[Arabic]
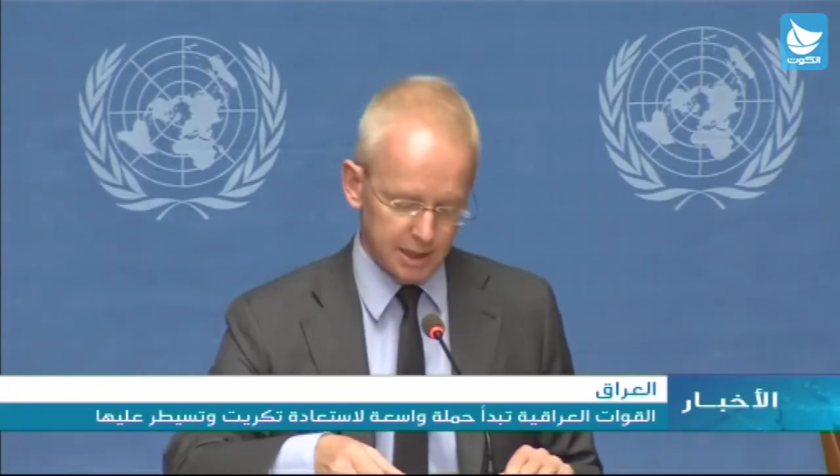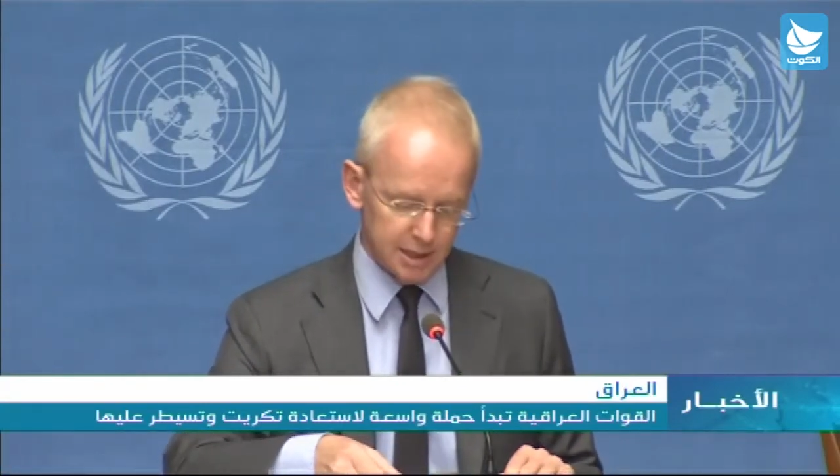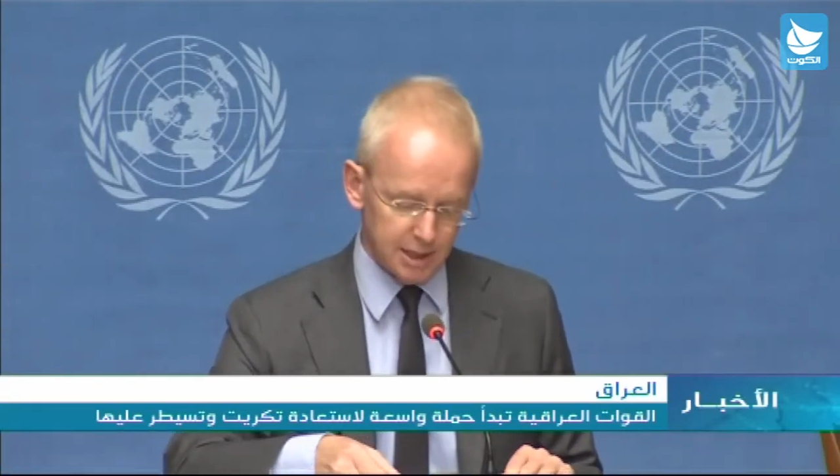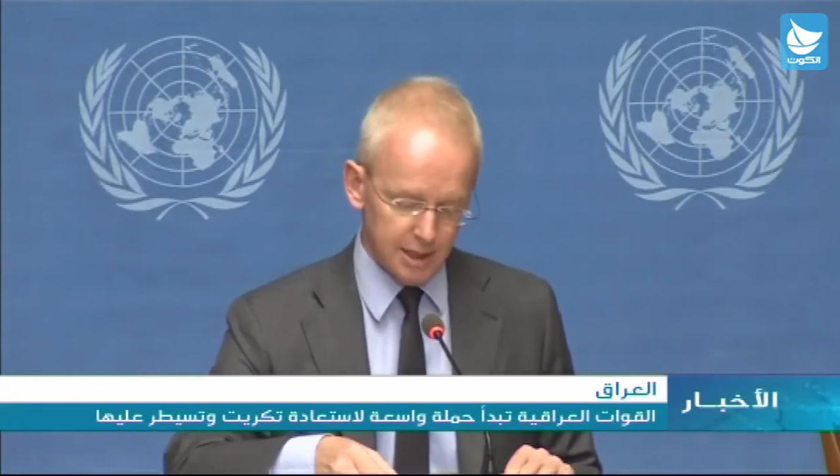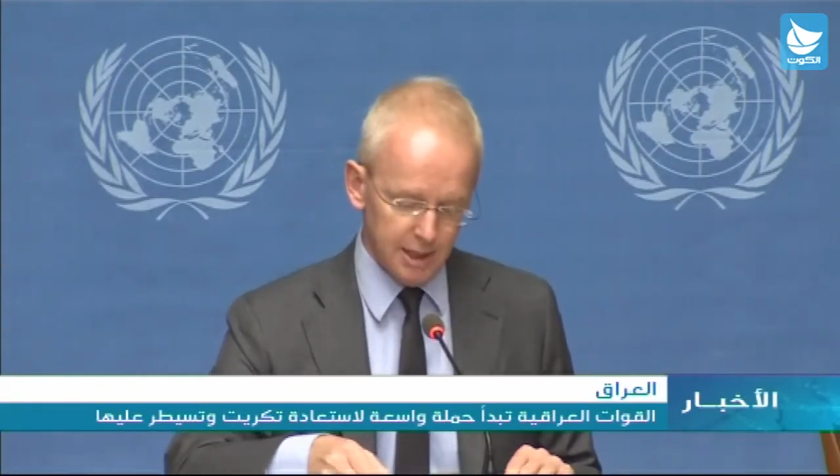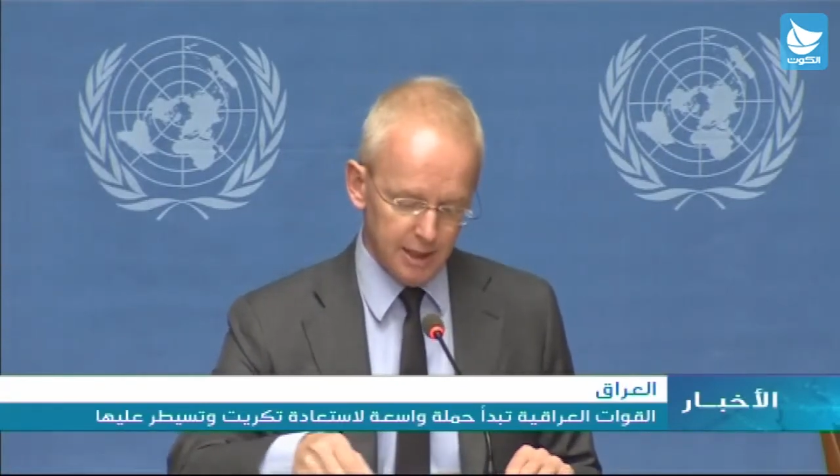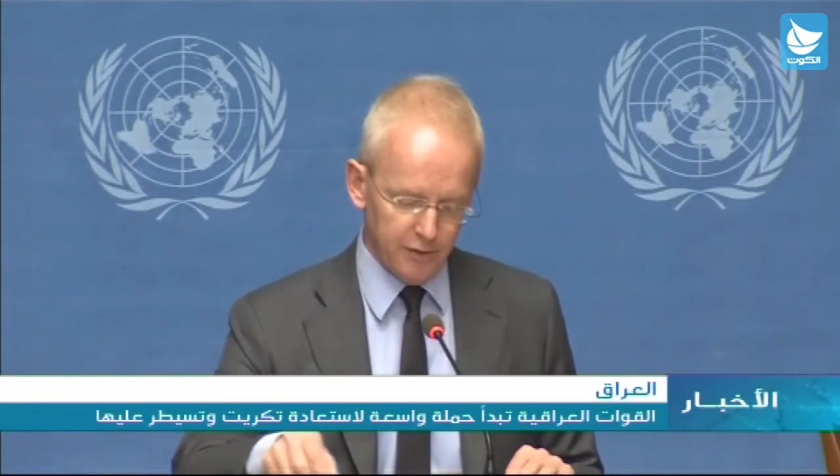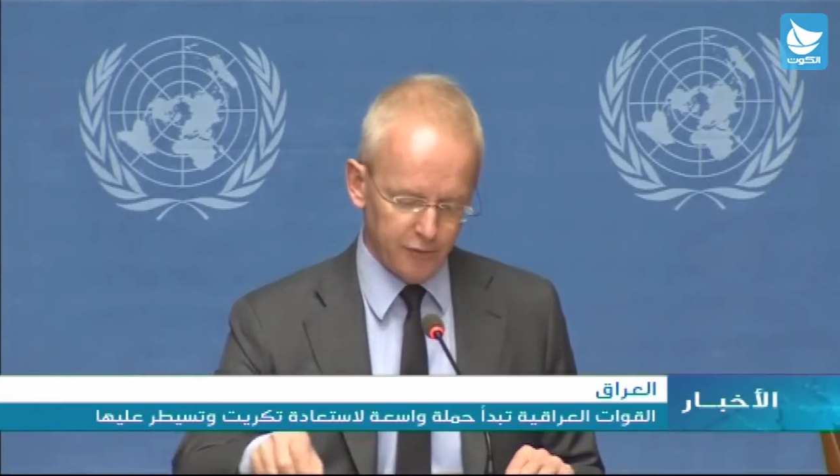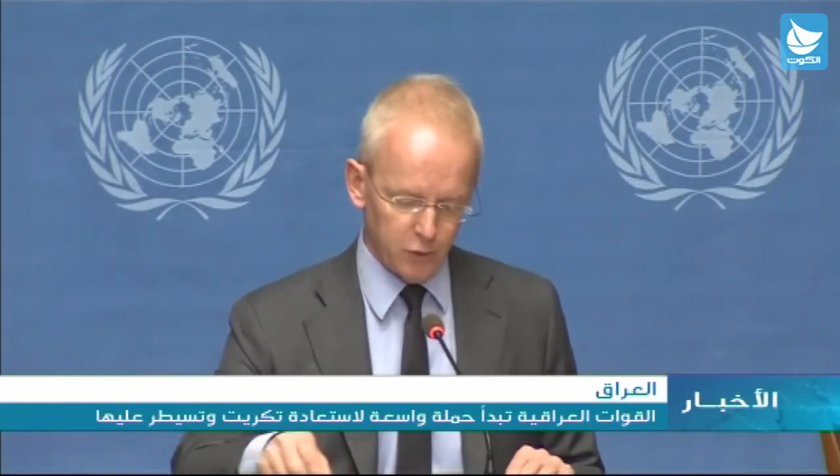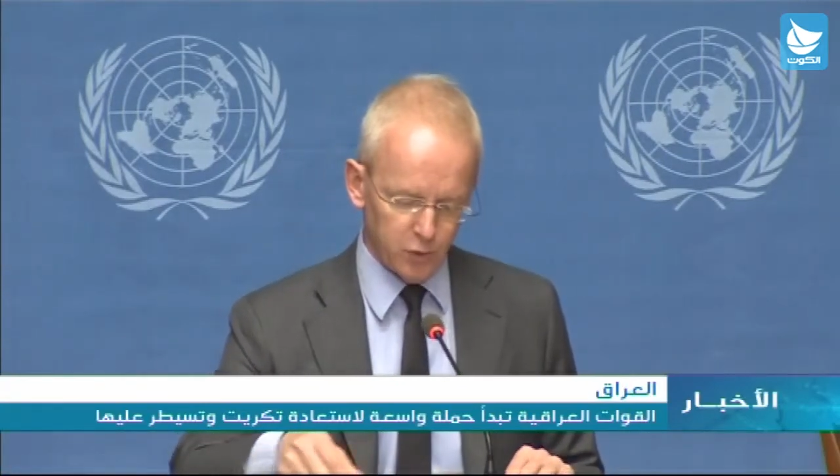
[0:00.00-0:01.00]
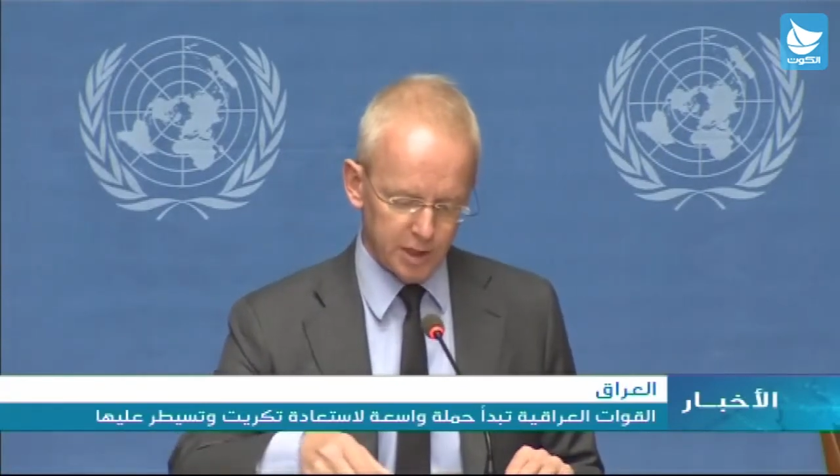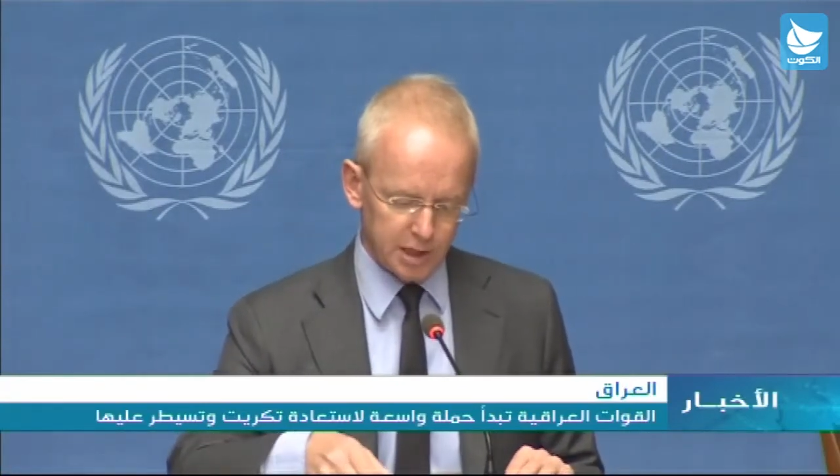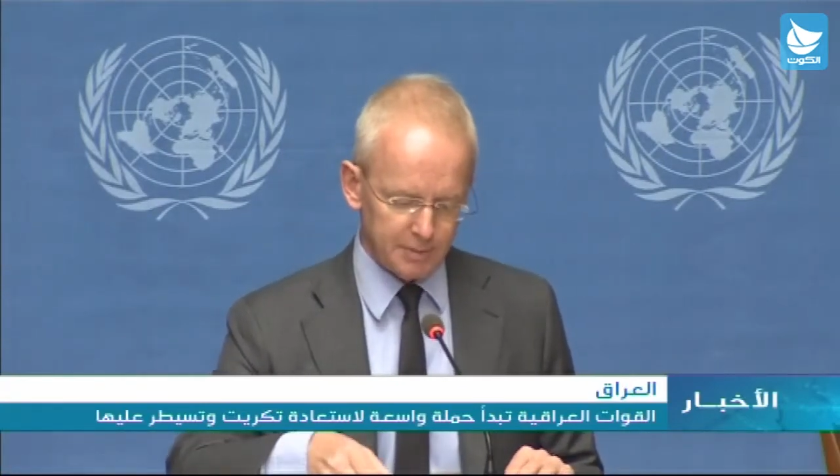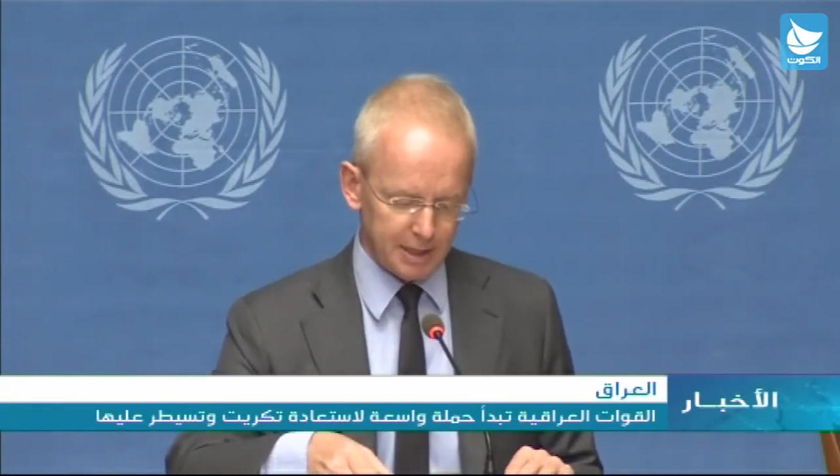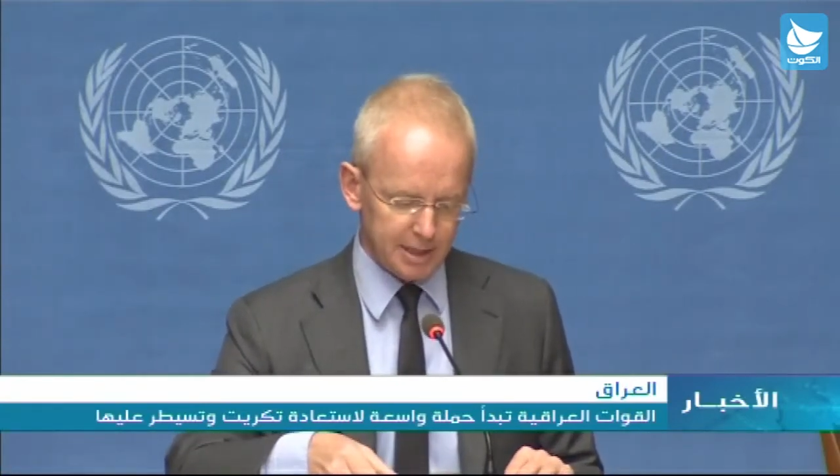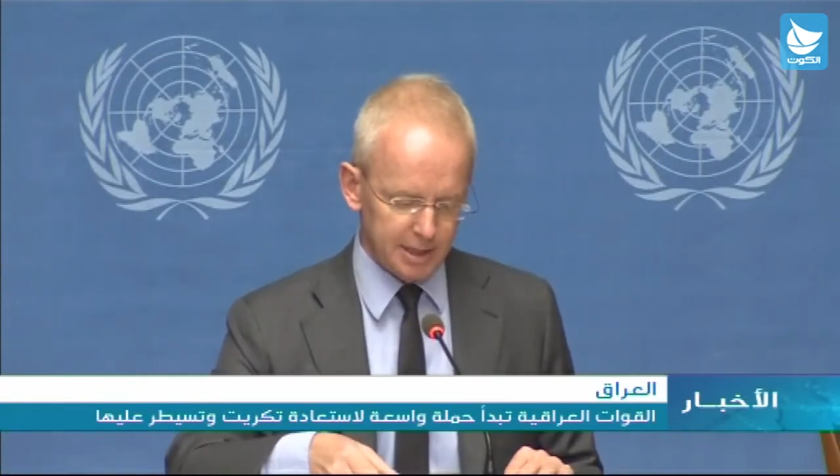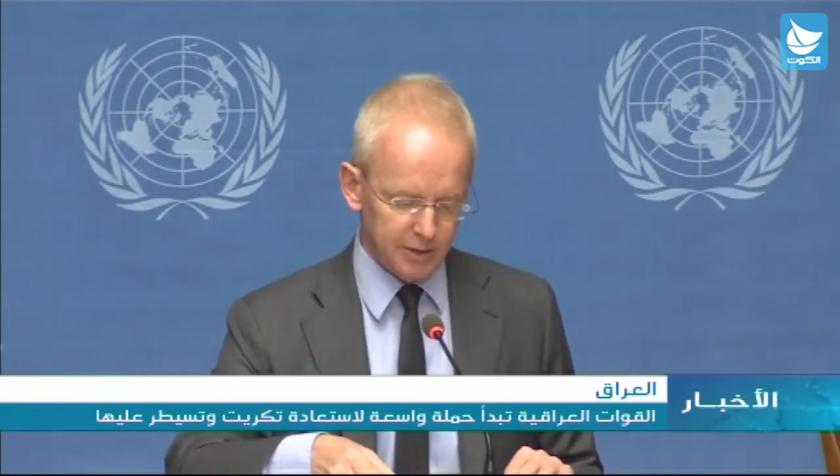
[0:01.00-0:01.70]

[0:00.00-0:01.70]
مدينة العقبة الأردني